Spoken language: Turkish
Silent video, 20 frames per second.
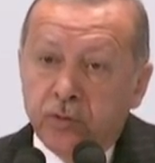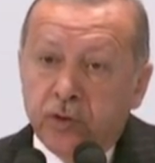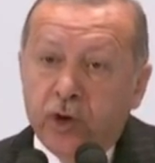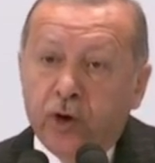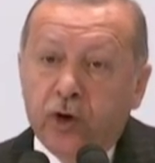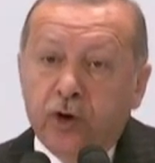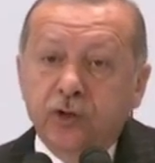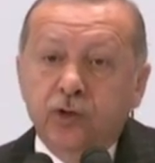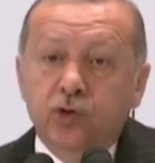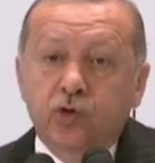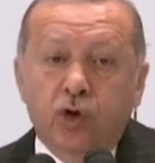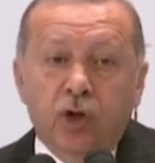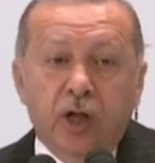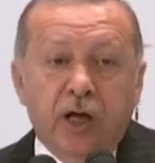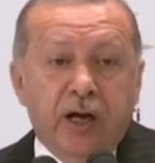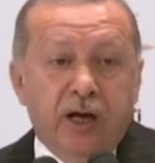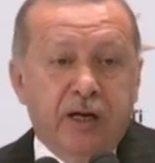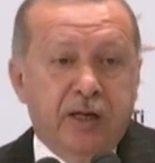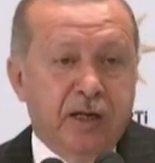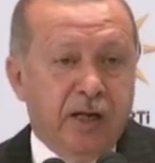terörist
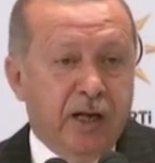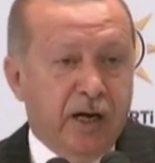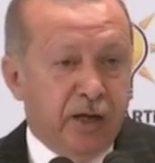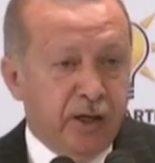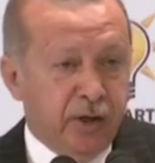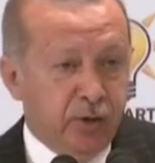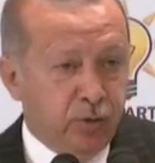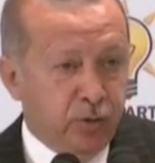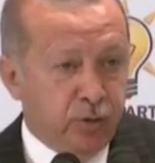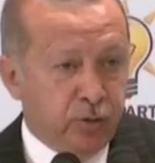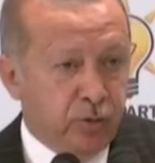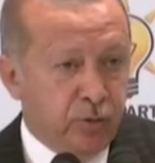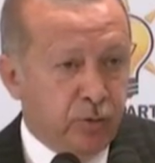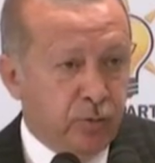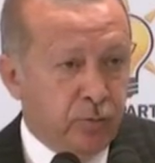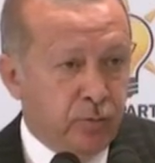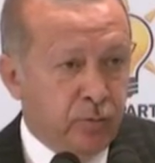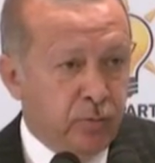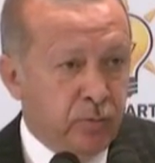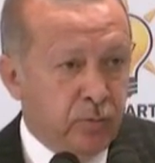olarak ilan
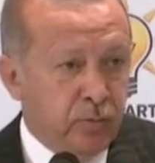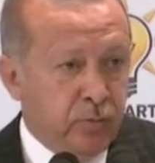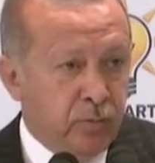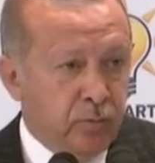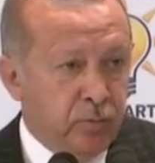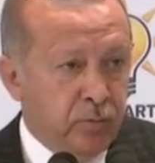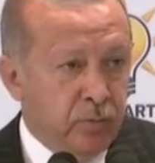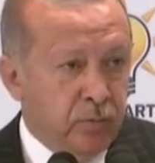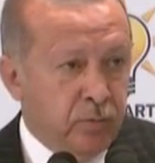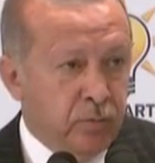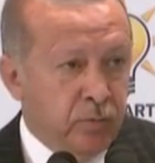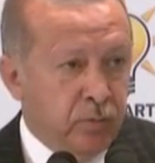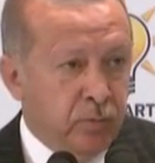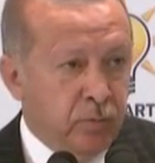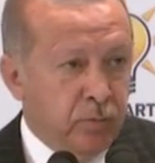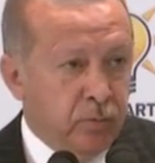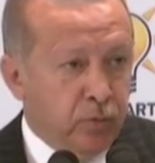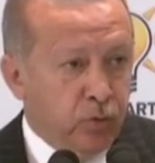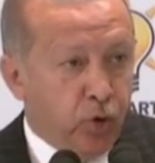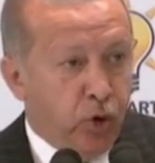ediyorsun.
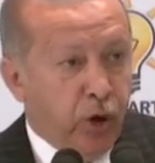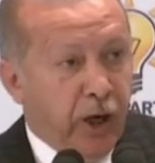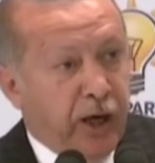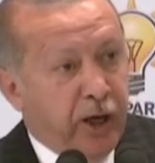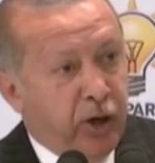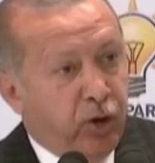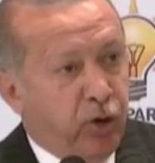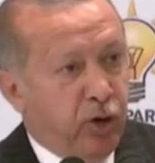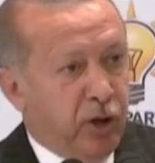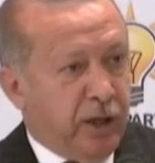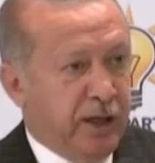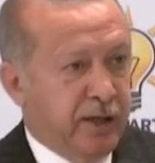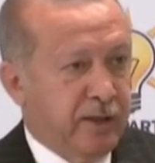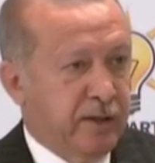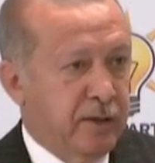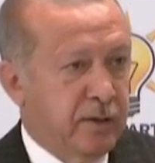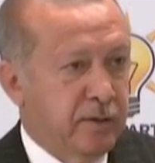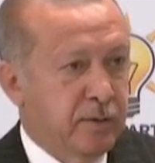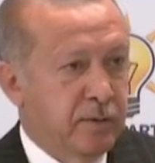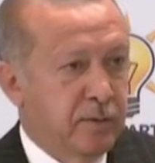Dolaylı
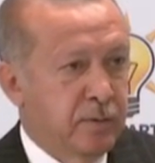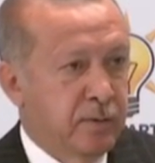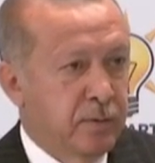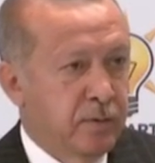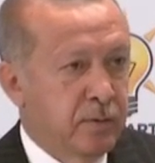yollardan.